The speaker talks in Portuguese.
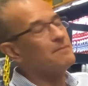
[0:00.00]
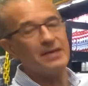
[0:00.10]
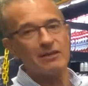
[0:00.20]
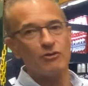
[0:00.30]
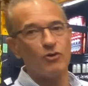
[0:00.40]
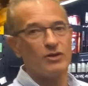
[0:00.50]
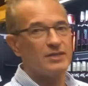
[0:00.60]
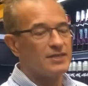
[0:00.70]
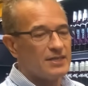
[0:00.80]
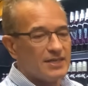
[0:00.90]
Merlot.
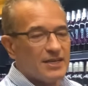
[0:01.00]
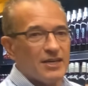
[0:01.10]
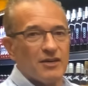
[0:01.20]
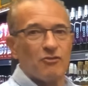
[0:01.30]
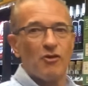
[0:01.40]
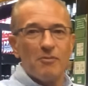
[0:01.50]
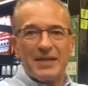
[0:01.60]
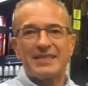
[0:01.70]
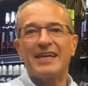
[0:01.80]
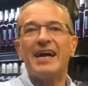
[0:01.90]
Como na
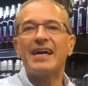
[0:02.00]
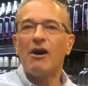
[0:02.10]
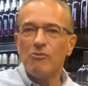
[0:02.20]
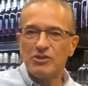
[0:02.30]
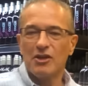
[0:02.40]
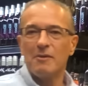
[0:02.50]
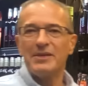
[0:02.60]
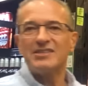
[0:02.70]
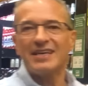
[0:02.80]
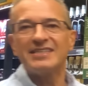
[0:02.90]
Serra Gaúcha,
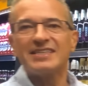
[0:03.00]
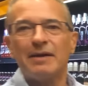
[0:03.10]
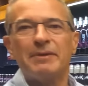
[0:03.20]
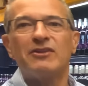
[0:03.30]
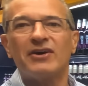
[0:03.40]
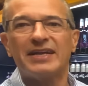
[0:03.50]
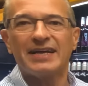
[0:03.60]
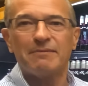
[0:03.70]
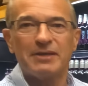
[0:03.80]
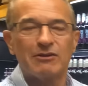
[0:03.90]
normalmente quem se dá melhor
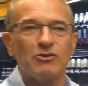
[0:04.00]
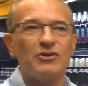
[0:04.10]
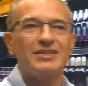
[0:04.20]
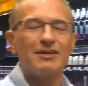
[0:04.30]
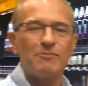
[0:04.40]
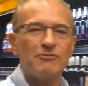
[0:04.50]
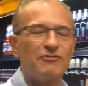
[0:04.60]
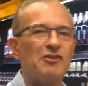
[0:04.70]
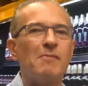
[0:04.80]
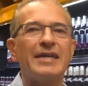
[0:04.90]
é Merlot, então para um
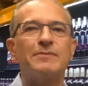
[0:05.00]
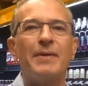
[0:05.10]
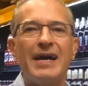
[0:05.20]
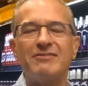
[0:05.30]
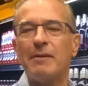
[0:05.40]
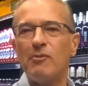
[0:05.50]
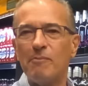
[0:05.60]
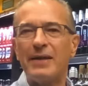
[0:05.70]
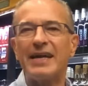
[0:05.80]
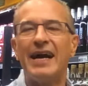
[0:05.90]
vinho mais básico é bom
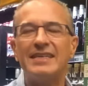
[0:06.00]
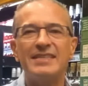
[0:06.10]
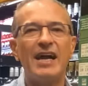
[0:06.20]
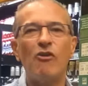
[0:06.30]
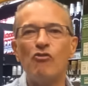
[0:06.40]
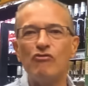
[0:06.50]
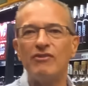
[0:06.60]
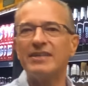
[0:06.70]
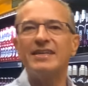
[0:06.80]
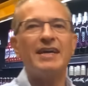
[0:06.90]
pegar assim, a
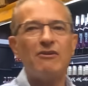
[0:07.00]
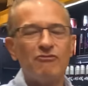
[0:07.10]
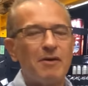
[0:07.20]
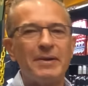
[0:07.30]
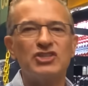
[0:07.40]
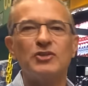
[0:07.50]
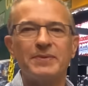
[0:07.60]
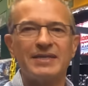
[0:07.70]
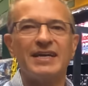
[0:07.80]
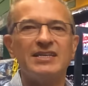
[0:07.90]
uva, que é a uva mais
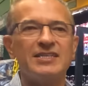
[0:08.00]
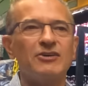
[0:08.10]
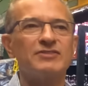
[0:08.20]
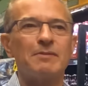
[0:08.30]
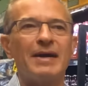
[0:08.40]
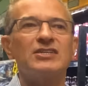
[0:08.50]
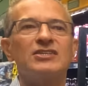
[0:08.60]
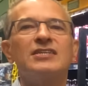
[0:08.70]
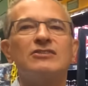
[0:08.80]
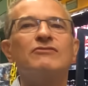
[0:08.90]
típica da região, tem mais
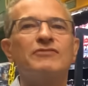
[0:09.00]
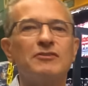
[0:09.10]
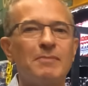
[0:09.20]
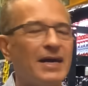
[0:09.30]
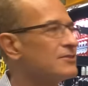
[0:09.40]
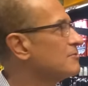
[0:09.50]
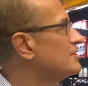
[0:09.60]
chance do vinho básico